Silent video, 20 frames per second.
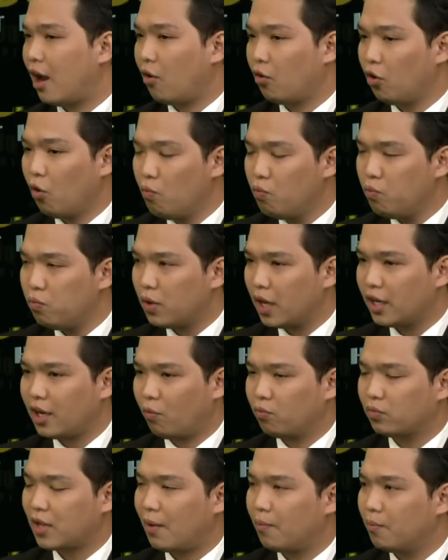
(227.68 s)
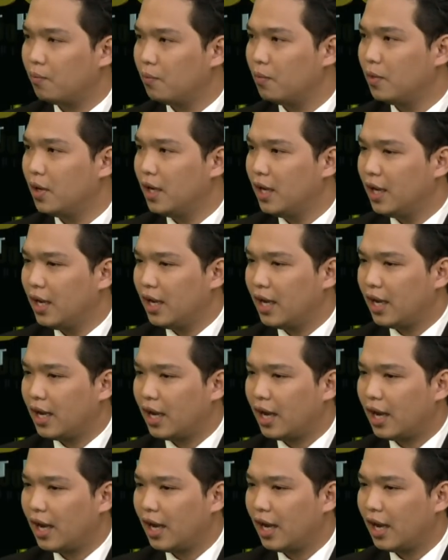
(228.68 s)
đúng cái trọng tâm
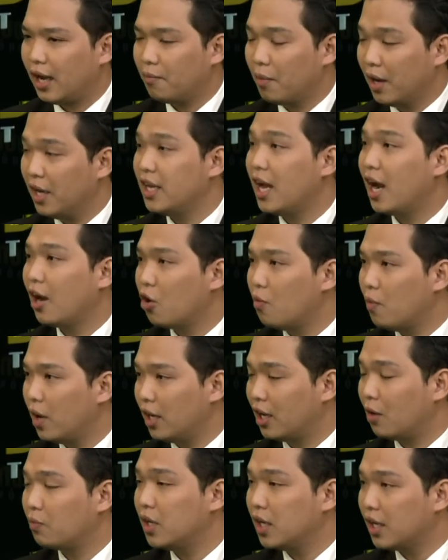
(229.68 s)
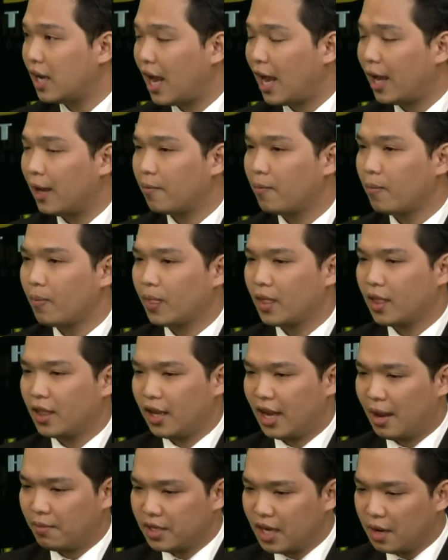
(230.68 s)
à, bệnh nhân của mình trong tương lai thì
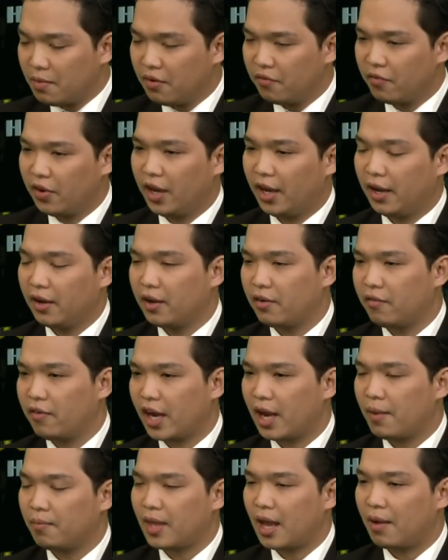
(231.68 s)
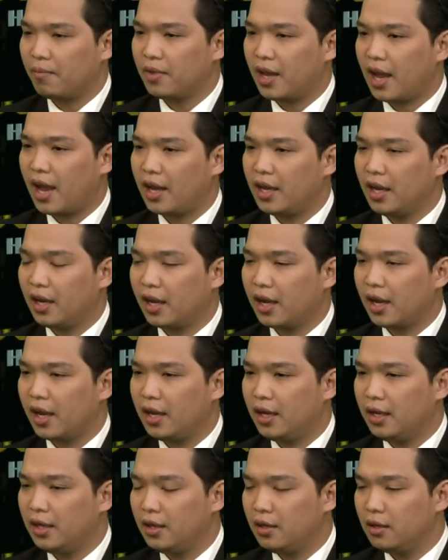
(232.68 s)
các em sẽ đến bệnh viện và các em tham gia những
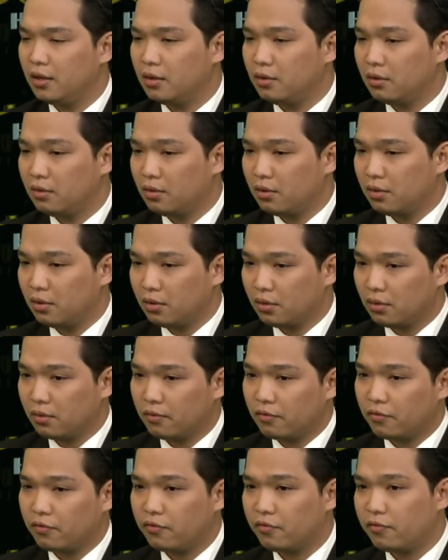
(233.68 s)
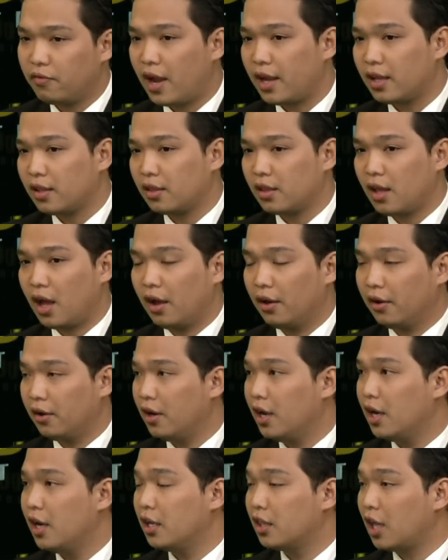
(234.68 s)
cái phát tờ
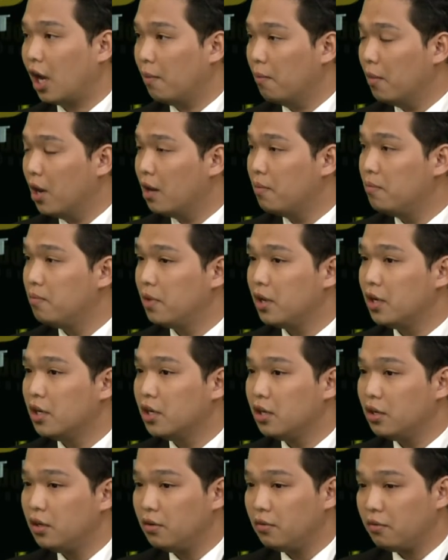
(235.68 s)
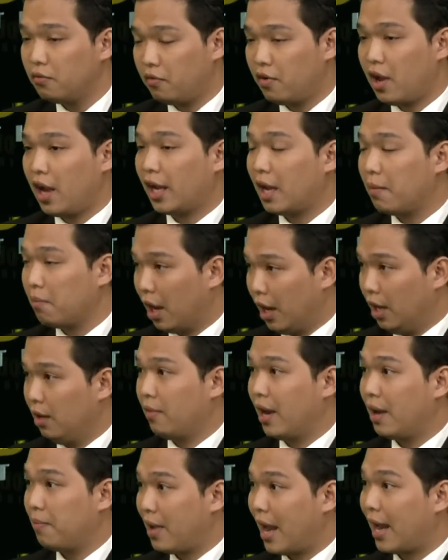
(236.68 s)
rơi tờ bướm hướng về cái bệnh
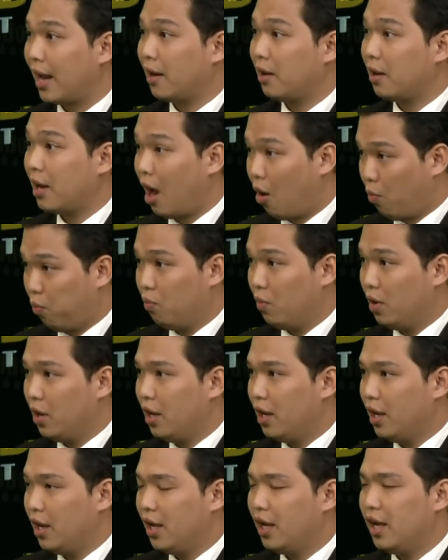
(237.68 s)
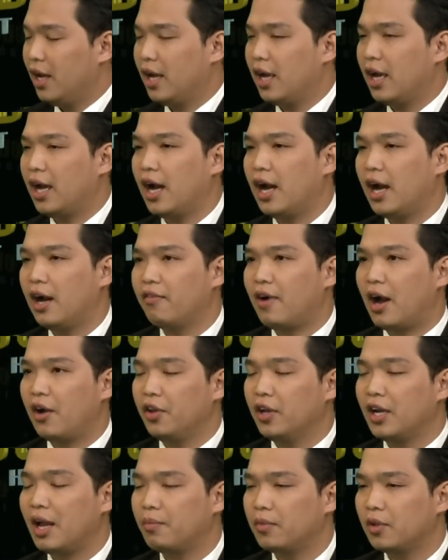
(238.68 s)
mà em đang học à, vào
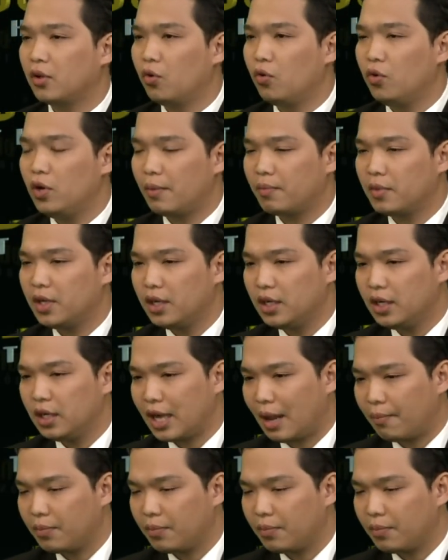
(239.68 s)
những năm cuối năm thứ năm thứ